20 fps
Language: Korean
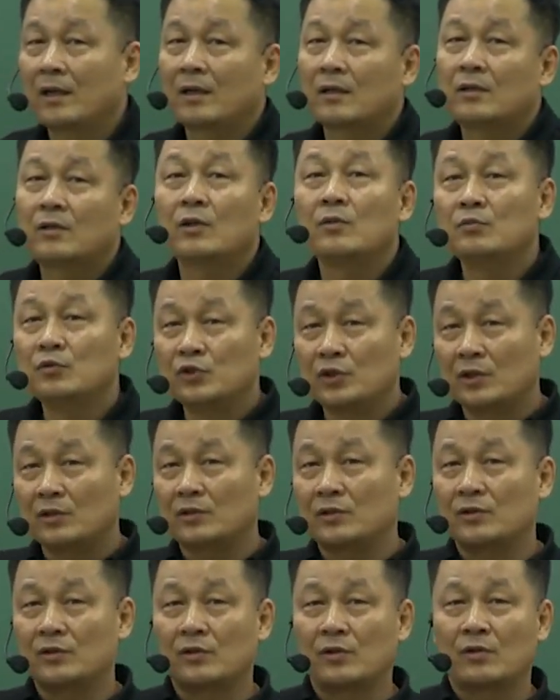그게
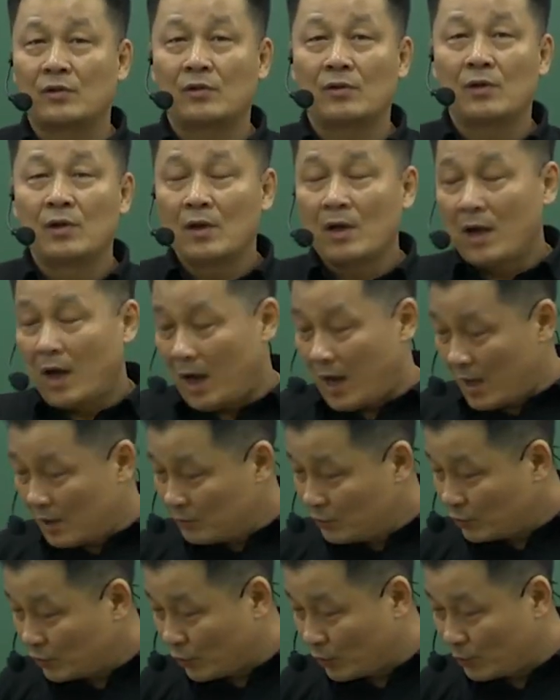문제거든요.
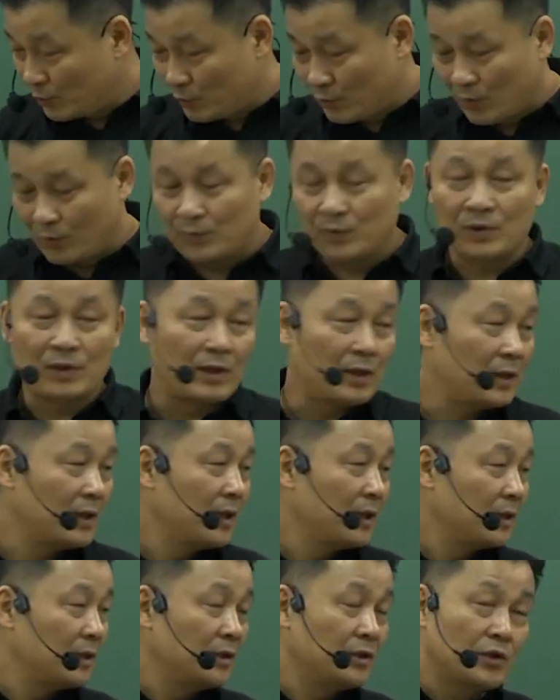아무 정보 없이
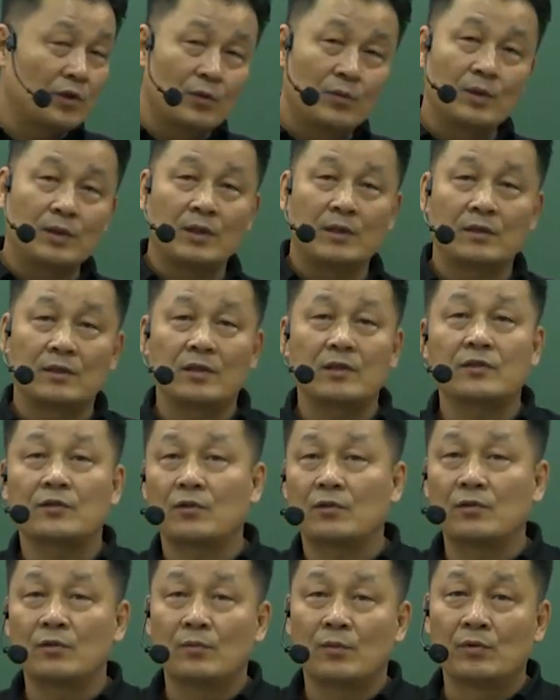이 시험에 대한
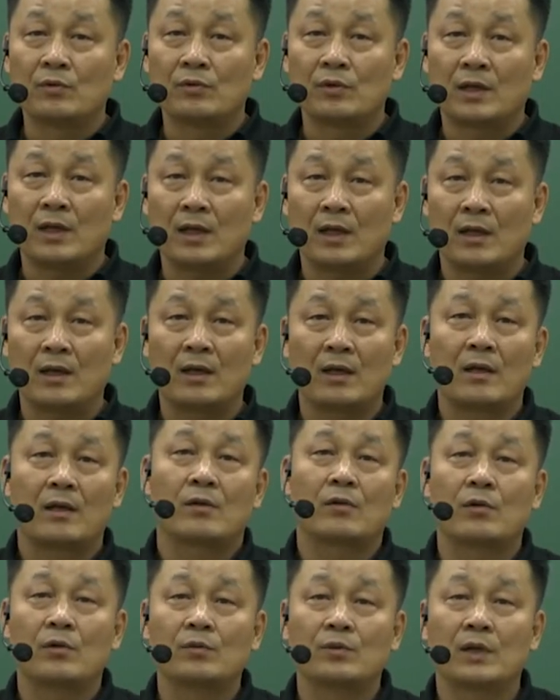특성을 모르게
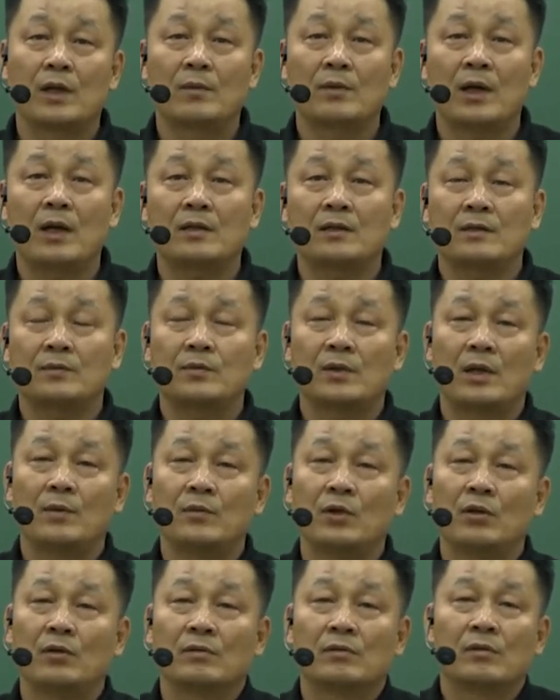여러분이 아마 학습을
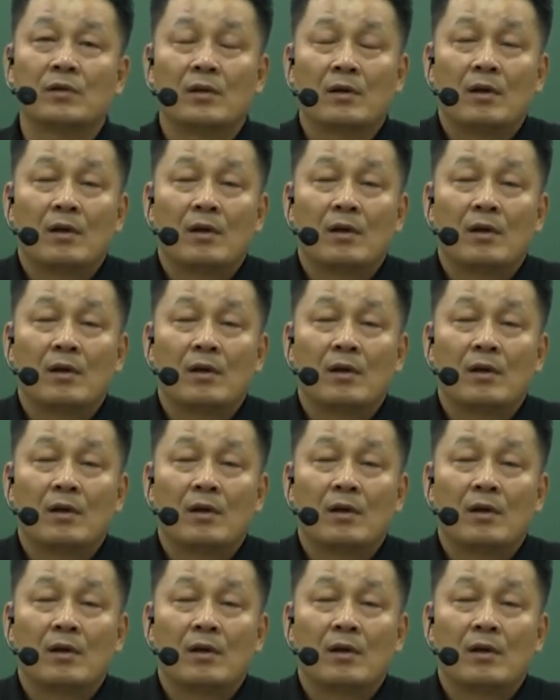하면